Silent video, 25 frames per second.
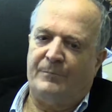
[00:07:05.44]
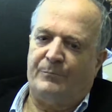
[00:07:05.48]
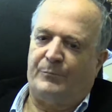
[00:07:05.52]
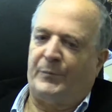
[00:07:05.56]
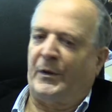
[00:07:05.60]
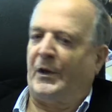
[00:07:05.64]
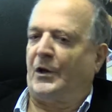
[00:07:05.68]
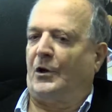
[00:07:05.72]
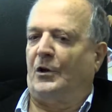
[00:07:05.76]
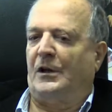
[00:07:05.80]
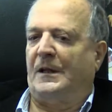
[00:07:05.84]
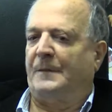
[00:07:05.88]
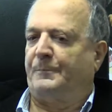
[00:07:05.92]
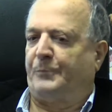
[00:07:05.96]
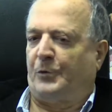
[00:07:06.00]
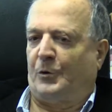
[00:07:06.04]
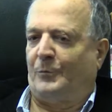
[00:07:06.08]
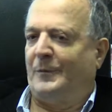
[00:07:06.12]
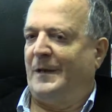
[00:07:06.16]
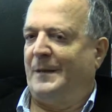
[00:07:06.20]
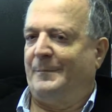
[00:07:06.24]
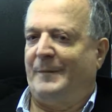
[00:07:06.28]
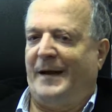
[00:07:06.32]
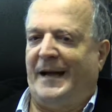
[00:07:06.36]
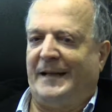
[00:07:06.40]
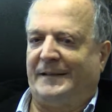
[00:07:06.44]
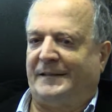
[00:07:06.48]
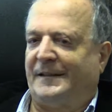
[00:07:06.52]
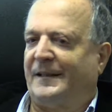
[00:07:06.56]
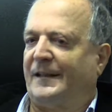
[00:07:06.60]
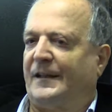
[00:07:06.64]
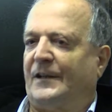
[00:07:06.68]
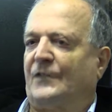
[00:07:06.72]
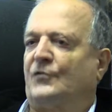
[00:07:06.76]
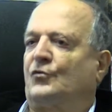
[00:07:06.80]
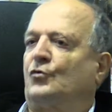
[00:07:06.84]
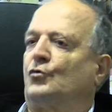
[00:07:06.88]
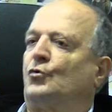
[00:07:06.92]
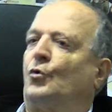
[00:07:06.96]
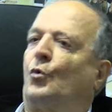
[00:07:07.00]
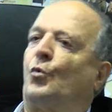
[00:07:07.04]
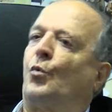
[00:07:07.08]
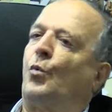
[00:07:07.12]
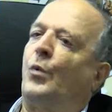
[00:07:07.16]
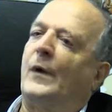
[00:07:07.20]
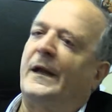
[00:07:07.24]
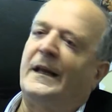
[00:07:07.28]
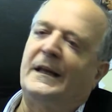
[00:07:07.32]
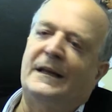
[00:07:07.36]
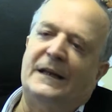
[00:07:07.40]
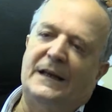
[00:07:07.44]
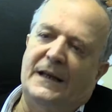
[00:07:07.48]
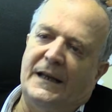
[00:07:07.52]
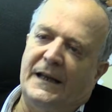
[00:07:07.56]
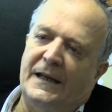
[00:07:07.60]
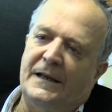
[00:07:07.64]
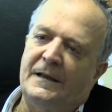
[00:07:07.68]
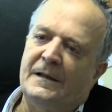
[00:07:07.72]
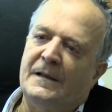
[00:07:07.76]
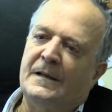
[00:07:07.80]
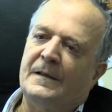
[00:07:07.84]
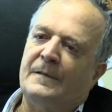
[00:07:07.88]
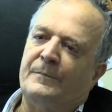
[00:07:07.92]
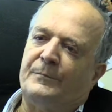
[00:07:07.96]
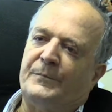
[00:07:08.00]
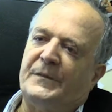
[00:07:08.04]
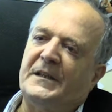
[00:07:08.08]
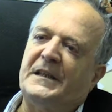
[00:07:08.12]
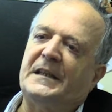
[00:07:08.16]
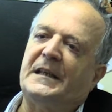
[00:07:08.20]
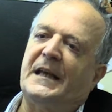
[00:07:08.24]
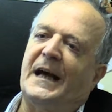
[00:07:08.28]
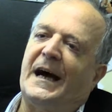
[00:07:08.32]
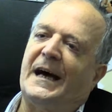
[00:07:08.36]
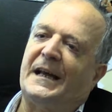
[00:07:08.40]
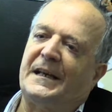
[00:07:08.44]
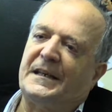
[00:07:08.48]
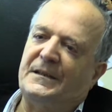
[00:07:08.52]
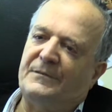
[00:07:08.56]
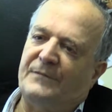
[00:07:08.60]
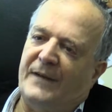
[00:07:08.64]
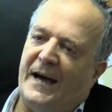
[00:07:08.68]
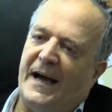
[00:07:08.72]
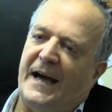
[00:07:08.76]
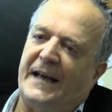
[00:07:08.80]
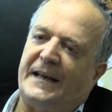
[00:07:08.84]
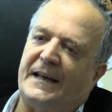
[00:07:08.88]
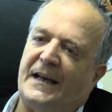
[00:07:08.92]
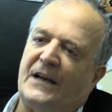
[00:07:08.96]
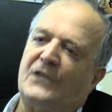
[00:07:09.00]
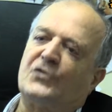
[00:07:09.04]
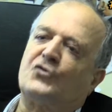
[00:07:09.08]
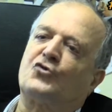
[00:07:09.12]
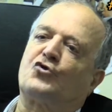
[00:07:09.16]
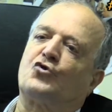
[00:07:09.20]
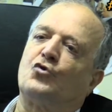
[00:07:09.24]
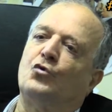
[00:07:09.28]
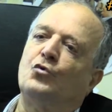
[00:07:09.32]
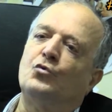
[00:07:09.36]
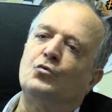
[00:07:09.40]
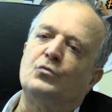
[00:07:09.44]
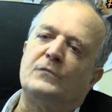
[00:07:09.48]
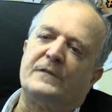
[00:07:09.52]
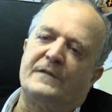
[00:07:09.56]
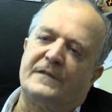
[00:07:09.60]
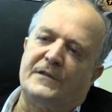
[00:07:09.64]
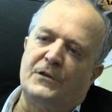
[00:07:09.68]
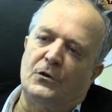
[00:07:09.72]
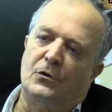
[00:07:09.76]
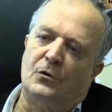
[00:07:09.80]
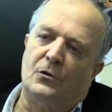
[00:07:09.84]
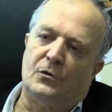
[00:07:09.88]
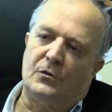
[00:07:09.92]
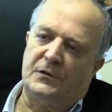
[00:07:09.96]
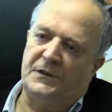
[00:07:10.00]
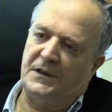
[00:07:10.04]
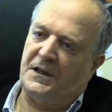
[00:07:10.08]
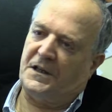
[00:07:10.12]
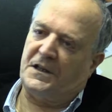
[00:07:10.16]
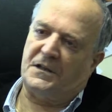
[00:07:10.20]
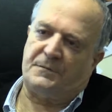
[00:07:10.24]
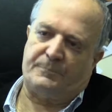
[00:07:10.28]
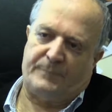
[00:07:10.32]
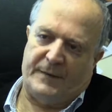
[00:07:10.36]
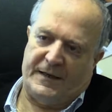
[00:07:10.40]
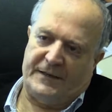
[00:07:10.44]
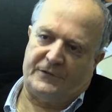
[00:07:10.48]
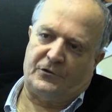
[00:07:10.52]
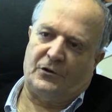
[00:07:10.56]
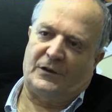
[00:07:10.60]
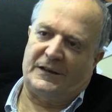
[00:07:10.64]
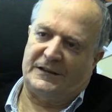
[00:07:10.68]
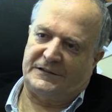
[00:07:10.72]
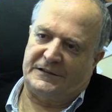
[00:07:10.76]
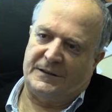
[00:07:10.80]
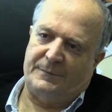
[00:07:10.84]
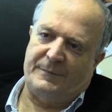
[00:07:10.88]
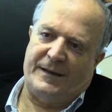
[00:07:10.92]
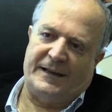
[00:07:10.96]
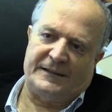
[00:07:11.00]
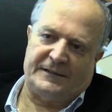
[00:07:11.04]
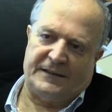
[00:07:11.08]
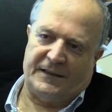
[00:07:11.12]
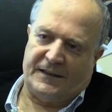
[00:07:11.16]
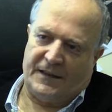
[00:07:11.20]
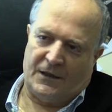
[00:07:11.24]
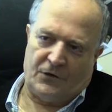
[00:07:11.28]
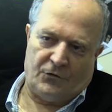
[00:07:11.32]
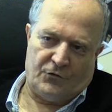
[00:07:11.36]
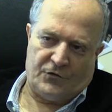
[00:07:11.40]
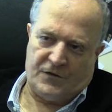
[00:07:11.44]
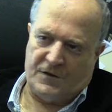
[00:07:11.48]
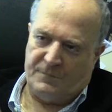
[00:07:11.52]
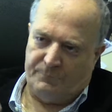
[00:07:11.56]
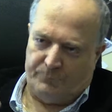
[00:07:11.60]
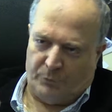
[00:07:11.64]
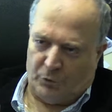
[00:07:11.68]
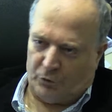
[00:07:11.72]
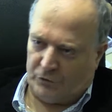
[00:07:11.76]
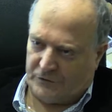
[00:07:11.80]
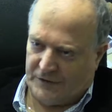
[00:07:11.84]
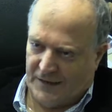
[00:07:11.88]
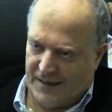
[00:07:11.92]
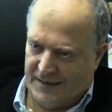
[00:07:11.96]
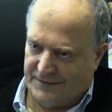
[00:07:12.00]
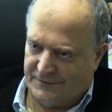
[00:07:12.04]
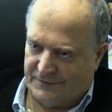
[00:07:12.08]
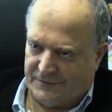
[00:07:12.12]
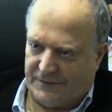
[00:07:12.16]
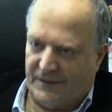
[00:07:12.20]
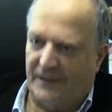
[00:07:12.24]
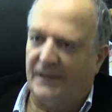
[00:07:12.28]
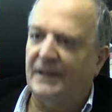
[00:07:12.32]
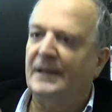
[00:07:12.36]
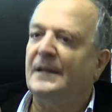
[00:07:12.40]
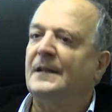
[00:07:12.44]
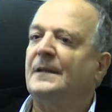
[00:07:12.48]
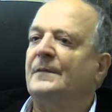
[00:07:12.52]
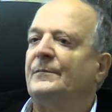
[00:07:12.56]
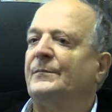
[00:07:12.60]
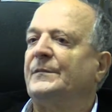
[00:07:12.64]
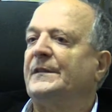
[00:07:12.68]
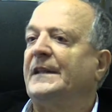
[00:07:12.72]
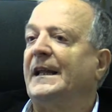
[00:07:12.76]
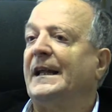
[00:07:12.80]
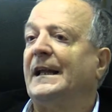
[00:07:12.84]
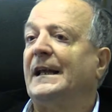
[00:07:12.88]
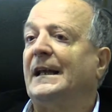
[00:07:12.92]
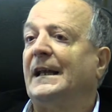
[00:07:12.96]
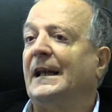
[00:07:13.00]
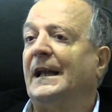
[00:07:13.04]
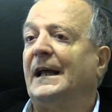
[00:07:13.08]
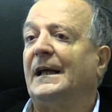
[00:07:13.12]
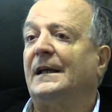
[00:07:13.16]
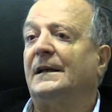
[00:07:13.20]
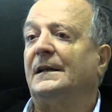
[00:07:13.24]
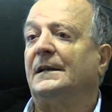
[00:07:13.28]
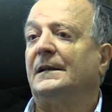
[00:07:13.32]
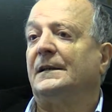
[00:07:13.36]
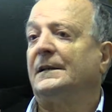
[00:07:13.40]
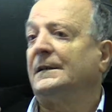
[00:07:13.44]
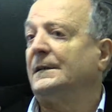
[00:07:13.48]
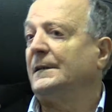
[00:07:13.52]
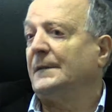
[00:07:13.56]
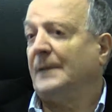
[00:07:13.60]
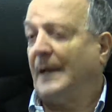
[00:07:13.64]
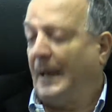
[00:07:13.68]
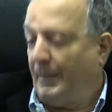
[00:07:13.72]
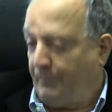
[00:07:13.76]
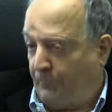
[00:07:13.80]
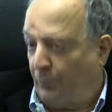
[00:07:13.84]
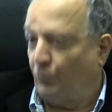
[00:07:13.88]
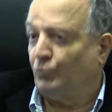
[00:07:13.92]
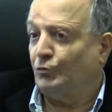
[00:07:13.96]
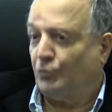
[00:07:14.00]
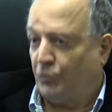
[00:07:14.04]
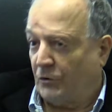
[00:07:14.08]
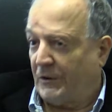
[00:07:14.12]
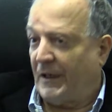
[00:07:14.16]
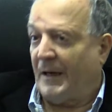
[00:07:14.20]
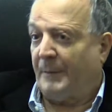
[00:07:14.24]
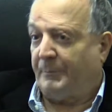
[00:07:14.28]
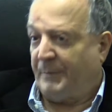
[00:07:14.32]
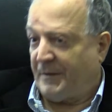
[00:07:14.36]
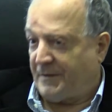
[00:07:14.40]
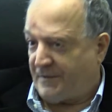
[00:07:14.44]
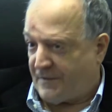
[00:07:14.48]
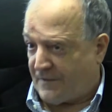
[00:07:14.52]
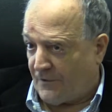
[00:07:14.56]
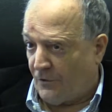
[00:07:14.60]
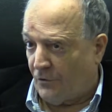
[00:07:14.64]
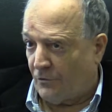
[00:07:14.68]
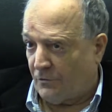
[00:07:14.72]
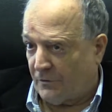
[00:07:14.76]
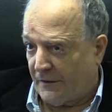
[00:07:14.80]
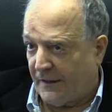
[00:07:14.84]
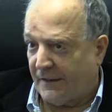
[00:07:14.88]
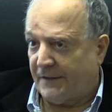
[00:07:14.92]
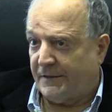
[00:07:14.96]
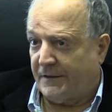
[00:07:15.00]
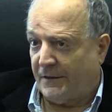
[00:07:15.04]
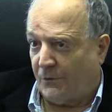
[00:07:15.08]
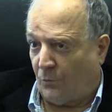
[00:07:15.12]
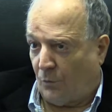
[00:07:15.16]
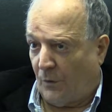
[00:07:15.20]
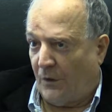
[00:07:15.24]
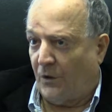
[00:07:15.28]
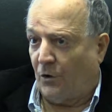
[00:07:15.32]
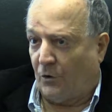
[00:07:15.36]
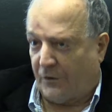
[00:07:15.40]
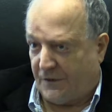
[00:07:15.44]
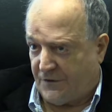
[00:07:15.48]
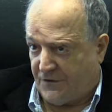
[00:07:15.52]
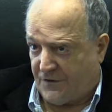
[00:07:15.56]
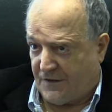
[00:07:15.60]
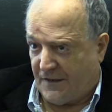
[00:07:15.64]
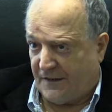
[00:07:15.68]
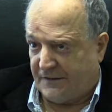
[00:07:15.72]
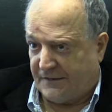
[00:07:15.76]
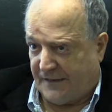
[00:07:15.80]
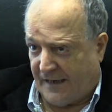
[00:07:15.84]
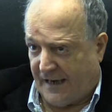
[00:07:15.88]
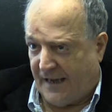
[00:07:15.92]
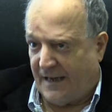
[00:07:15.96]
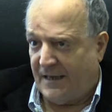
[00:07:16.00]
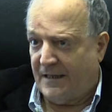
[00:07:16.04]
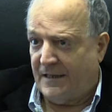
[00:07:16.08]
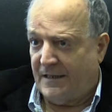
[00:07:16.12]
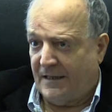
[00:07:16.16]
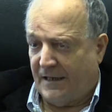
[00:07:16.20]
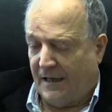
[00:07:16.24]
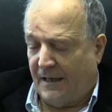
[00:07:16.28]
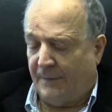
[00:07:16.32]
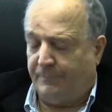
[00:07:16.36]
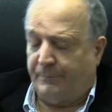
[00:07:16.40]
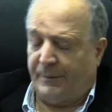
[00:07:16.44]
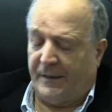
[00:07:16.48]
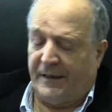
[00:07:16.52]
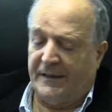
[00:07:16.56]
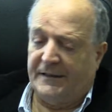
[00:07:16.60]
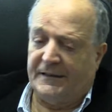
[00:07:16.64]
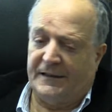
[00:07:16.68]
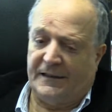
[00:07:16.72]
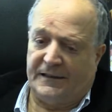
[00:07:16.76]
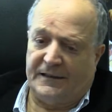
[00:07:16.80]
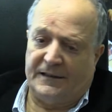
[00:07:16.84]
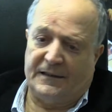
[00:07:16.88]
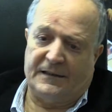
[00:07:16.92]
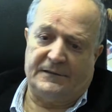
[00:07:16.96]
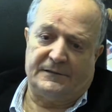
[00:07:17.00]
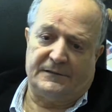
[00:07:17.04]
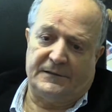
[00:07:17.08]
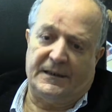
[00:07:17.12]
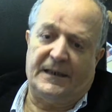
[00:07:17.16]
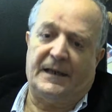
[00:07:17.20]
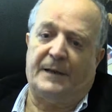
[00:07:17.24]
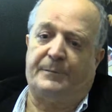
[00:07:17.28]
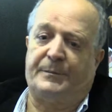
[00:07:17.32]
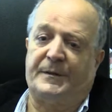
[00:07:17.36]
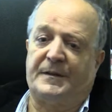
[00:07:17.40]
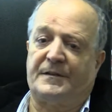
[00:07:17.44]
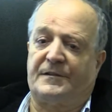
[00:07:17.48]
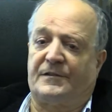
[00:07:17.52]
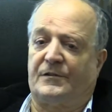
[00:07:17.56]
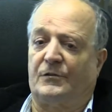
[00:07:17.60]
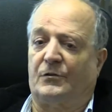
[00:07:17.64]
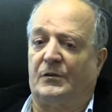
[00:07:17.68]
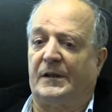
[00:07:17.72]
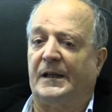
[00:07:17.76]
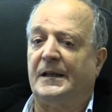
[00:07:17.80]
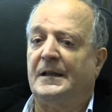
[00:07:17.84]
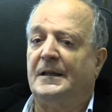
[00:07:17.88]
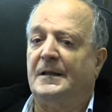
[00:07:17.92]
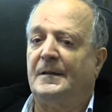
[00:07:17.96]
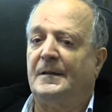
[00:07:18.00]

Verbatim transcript: però le problematiche sono quelle di arrivare a soluzioni rispetto alla tematica così importante della, eh, appunto della pensione, di quello che si andrà a prendere della pensione